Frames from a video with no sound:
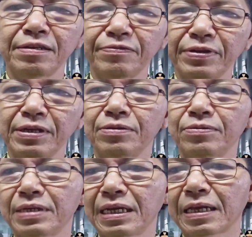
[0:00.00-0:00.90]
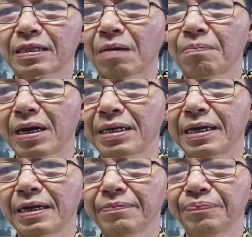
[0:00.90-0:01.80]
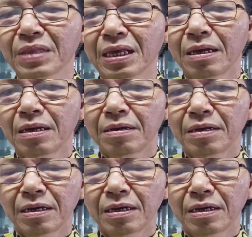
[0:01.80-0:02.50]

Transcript: tidak hanya itu, Amsaka Rahmat juga berharap anak-anak muda